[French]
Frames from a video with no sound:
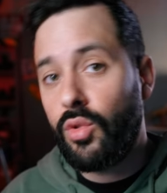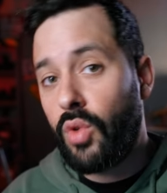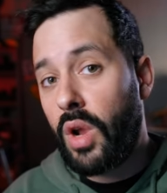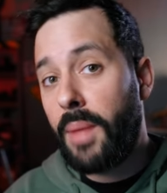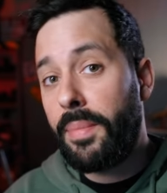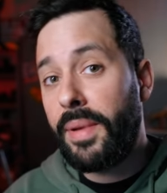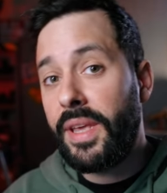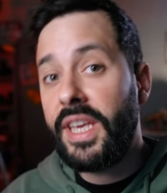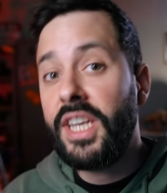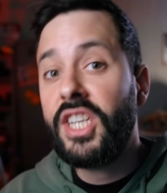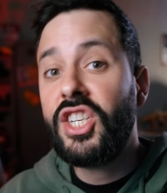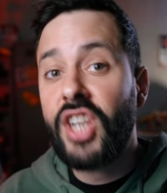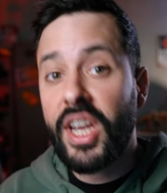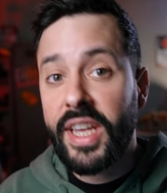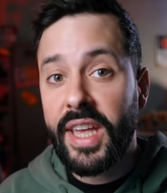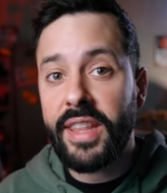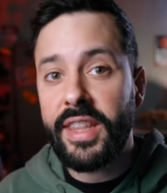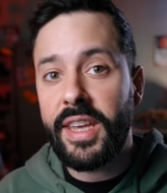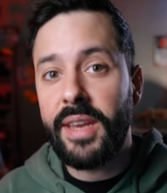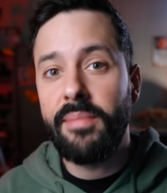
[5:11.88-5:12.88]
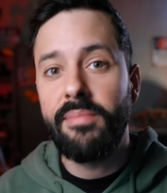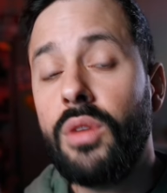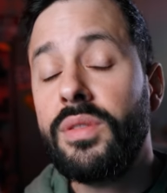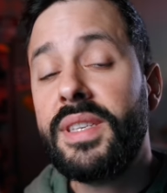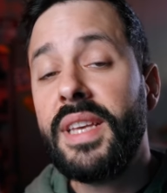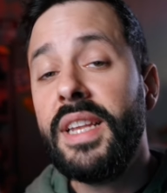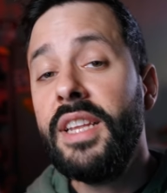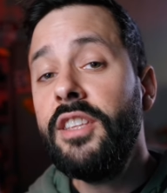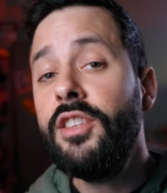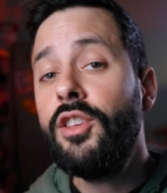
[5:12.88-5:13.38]
et on doit la payer chaque année. Quand
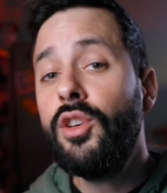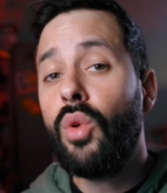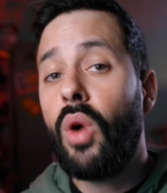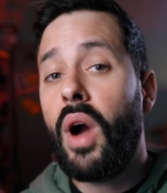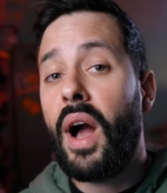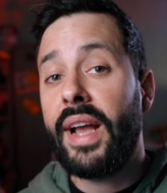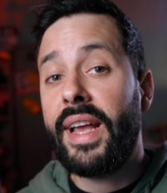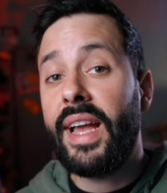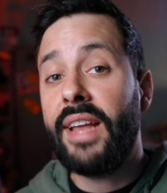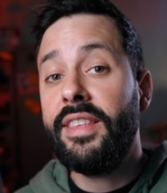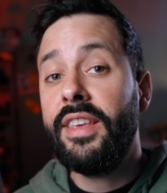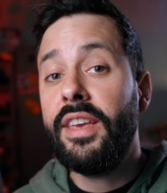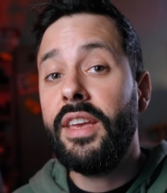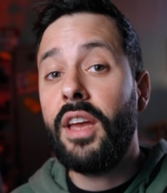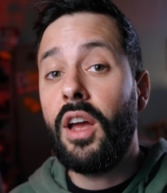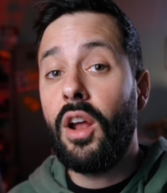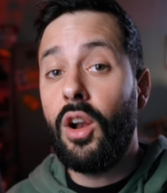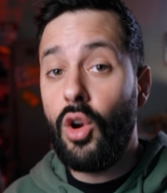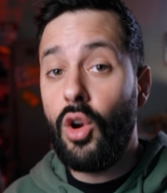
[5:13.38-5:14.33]
Céline Dion a gagné